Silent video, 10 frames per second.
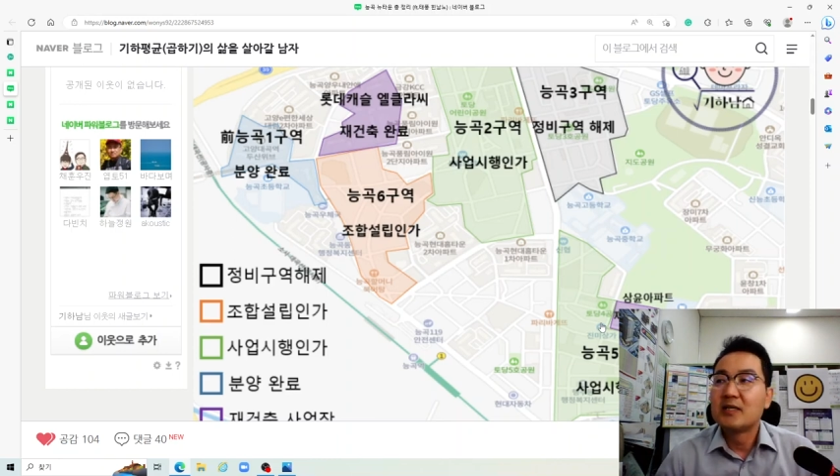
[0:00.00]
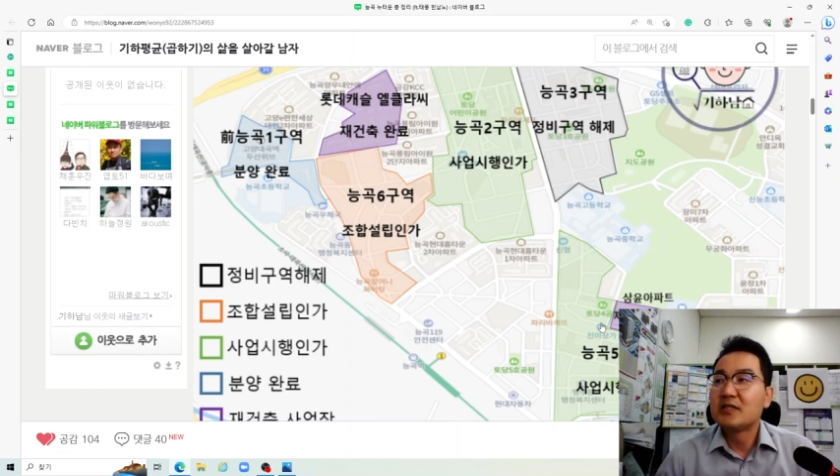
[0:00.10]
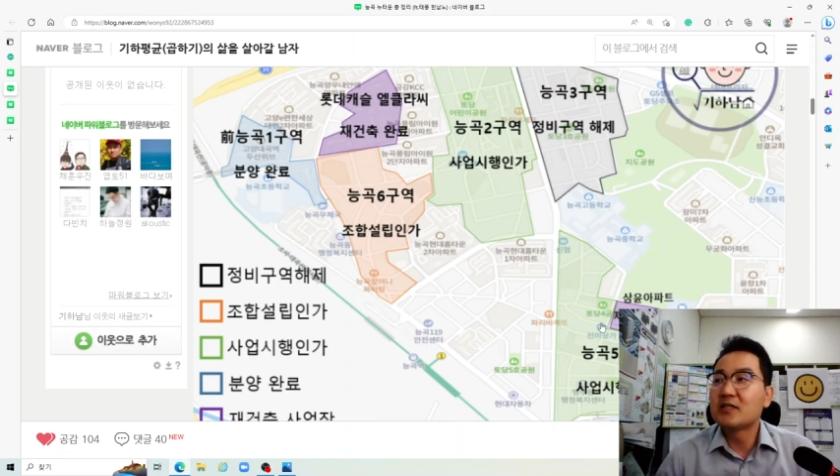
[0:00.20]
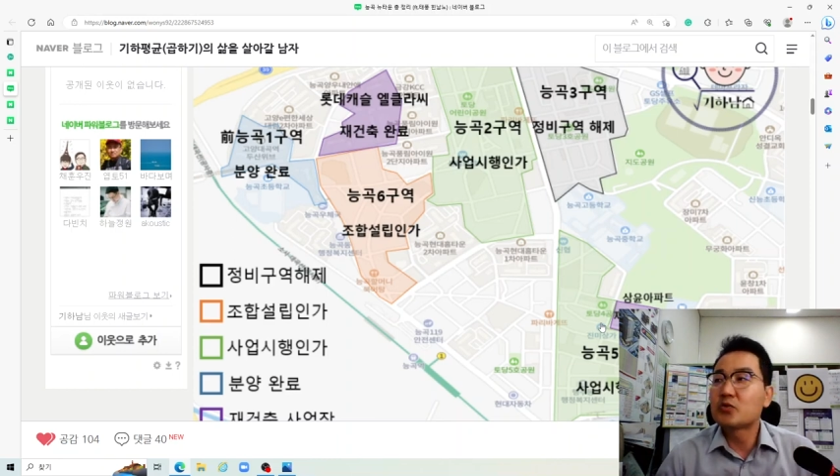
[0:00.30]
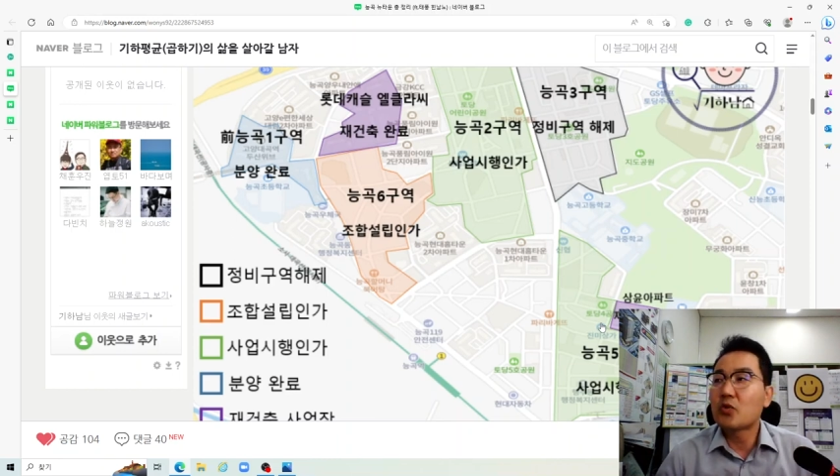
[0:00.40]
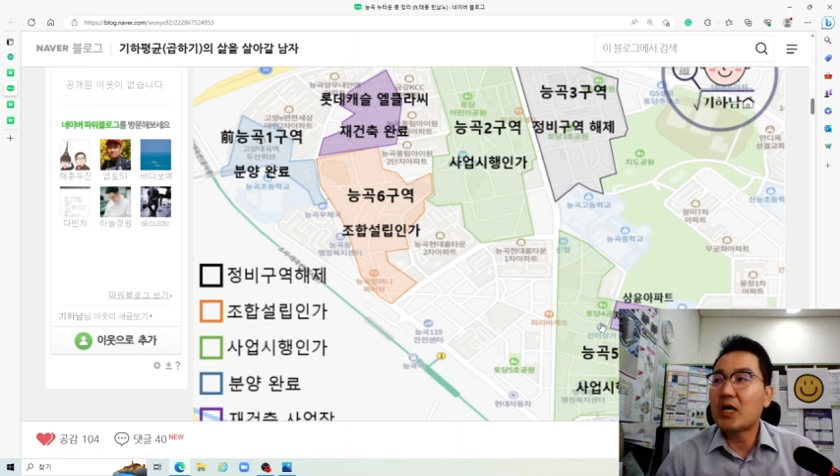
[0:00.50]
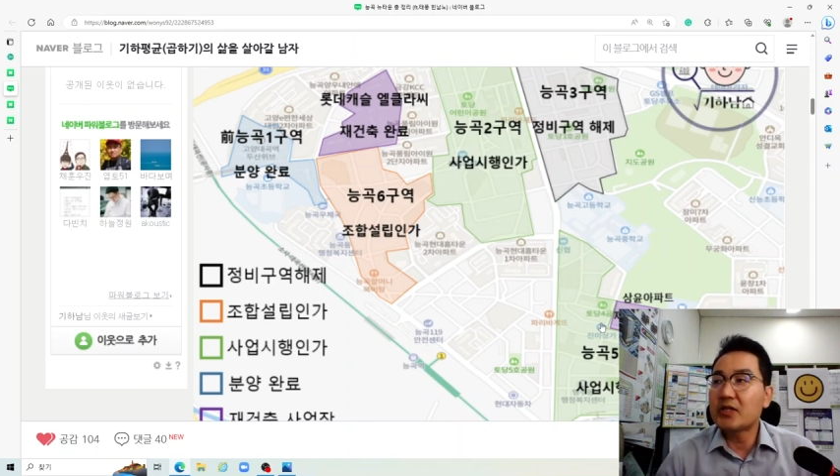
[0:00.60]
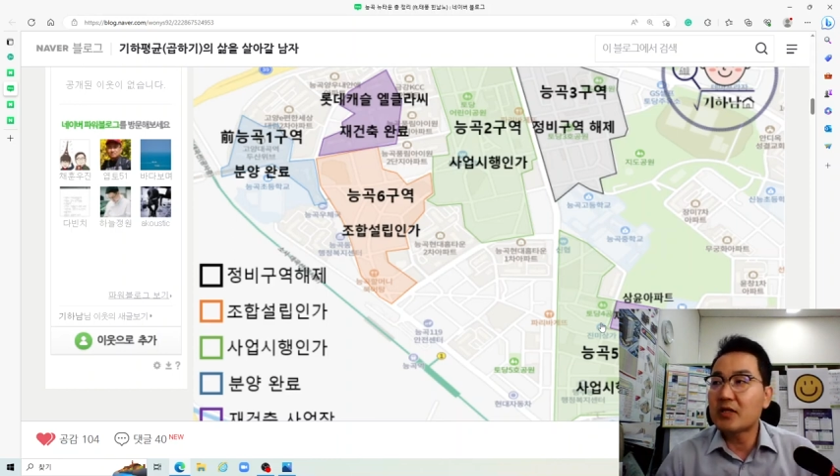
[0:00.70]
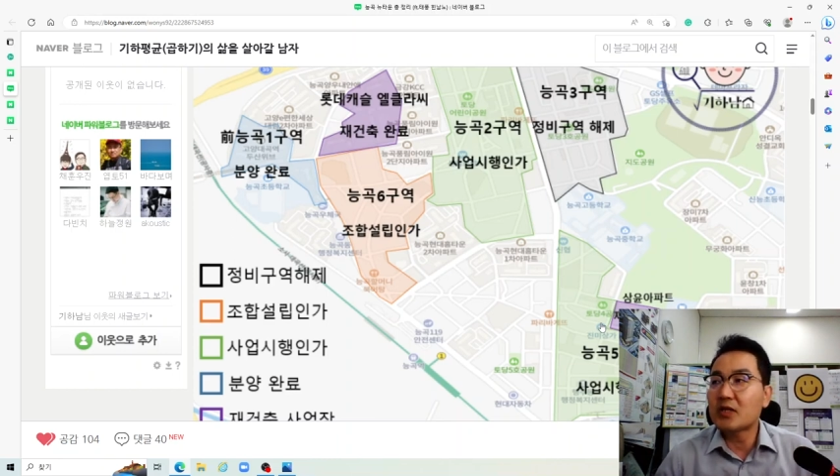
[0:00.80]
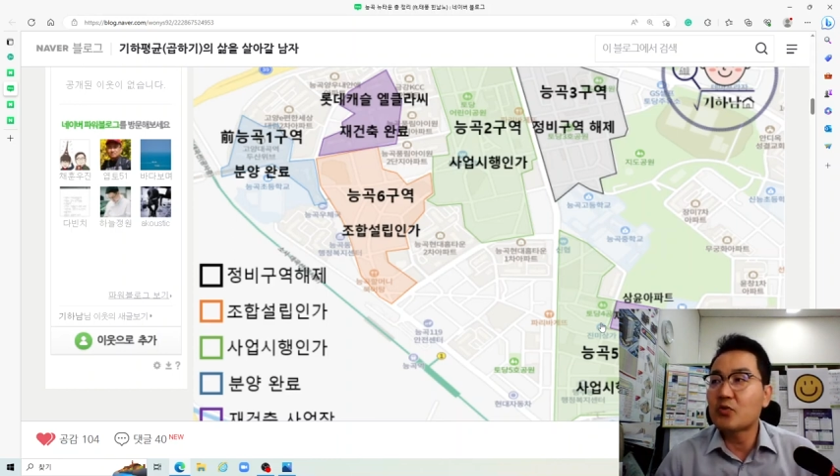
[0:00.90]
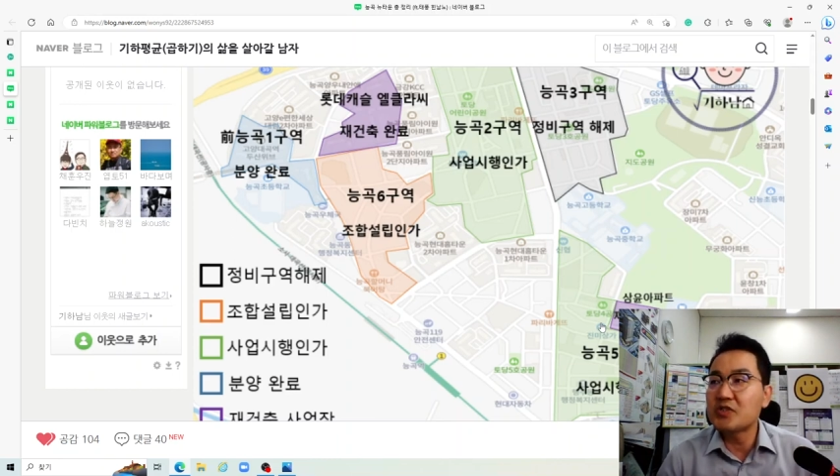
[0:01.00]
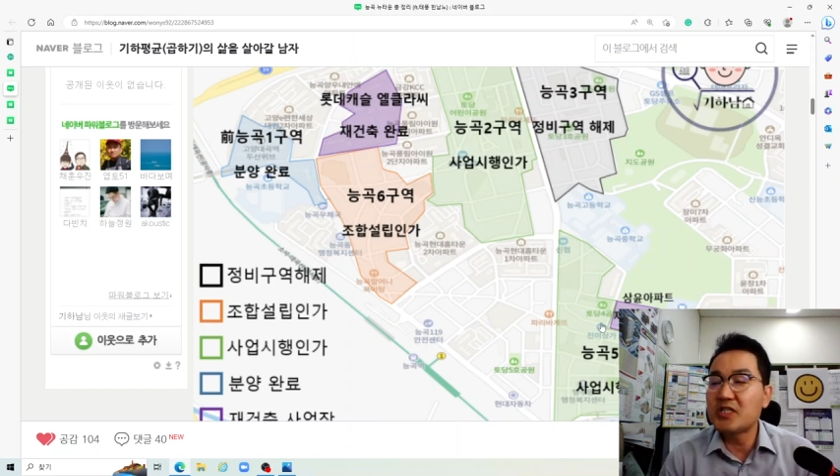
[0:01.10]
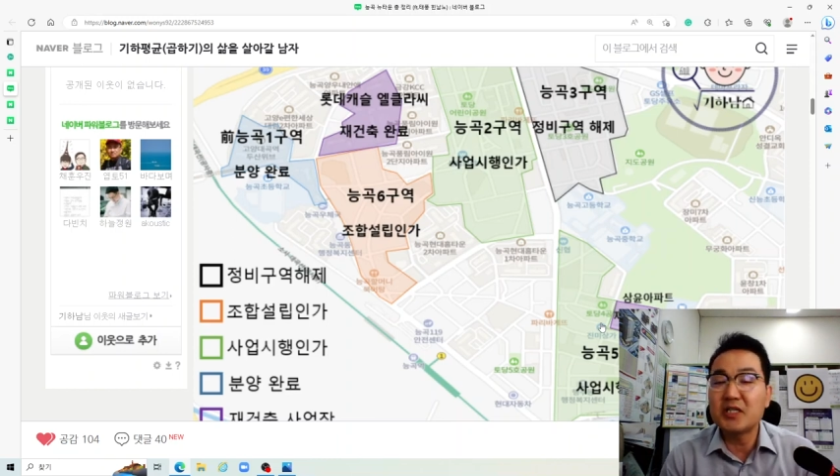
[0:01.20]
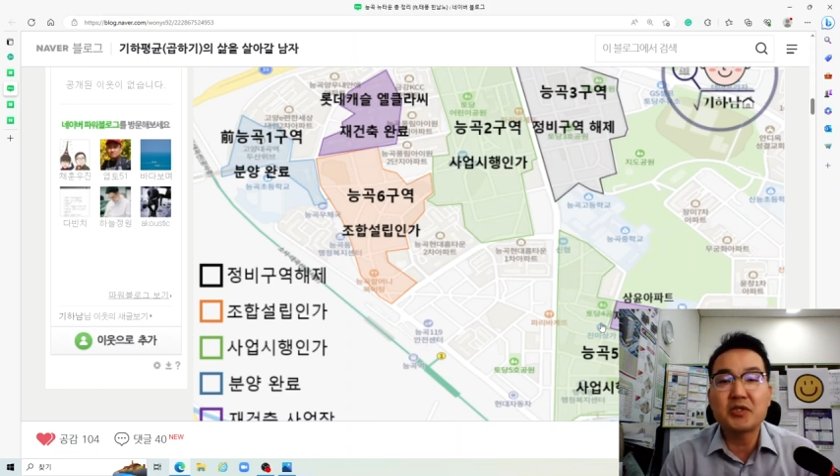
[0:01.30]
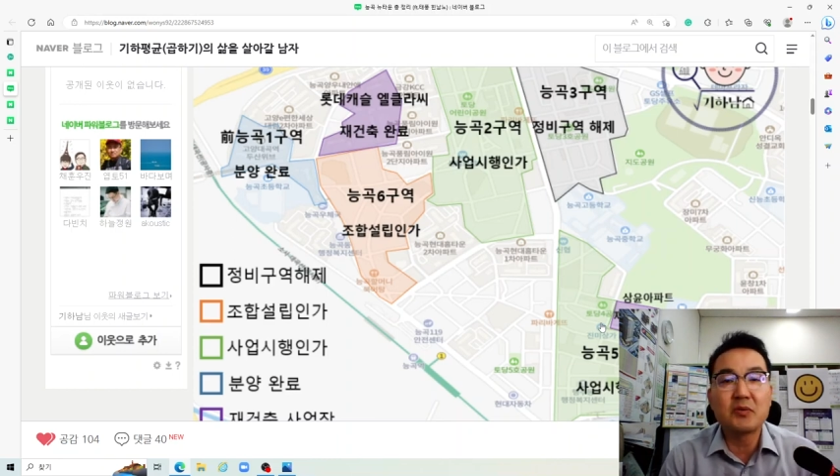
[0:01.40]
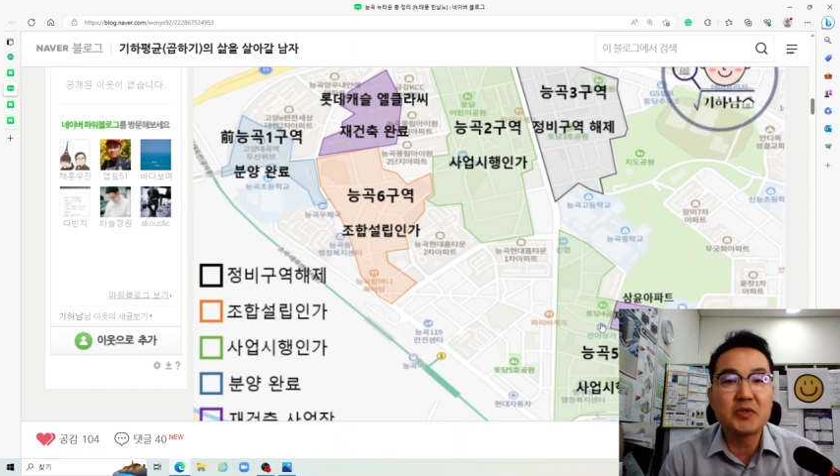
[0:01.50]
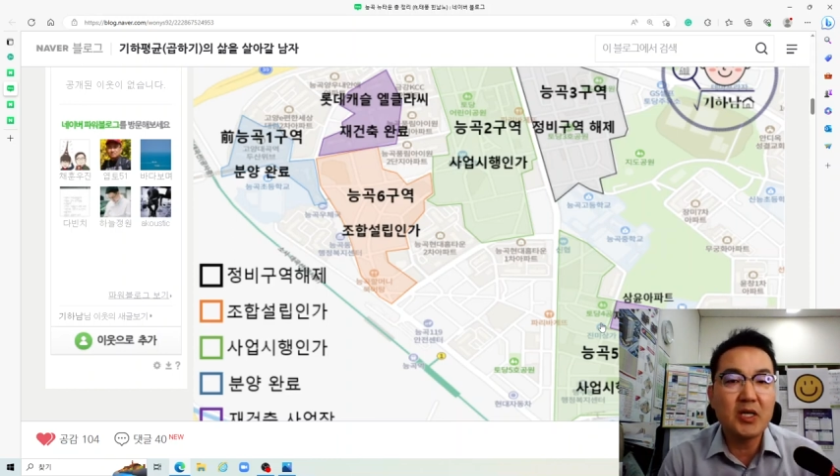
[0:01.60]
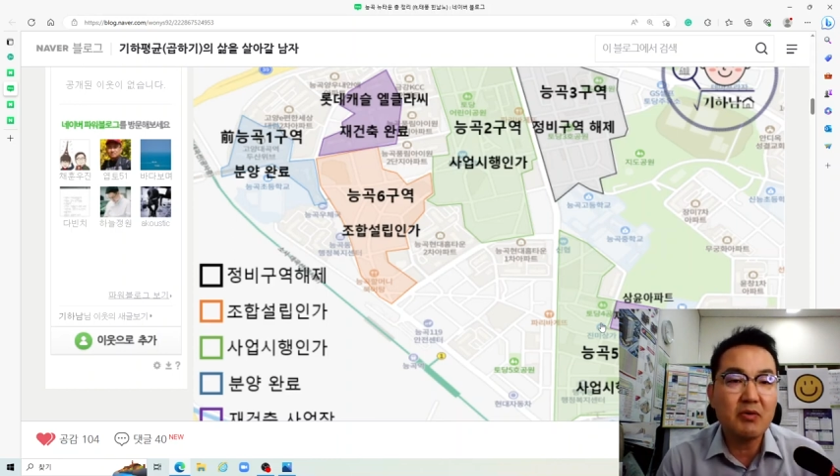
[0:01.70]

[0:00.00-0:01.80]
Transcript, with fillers: 이것도 카더라 통신이기 때문에